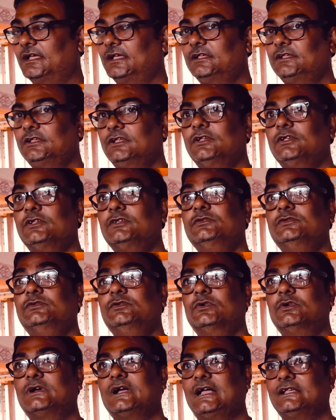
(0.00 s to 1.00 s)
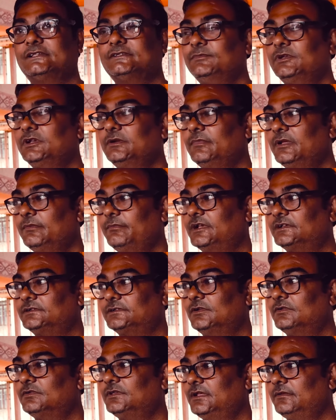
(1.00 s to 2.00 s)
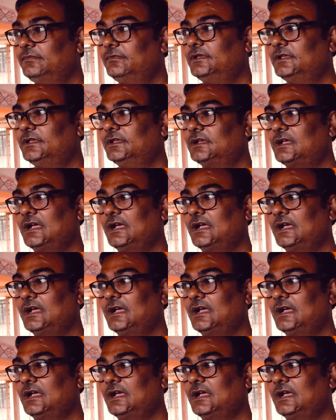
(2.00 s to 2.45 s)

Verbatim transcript: था हम्म। जो कश्मीर में वैष्णो देवी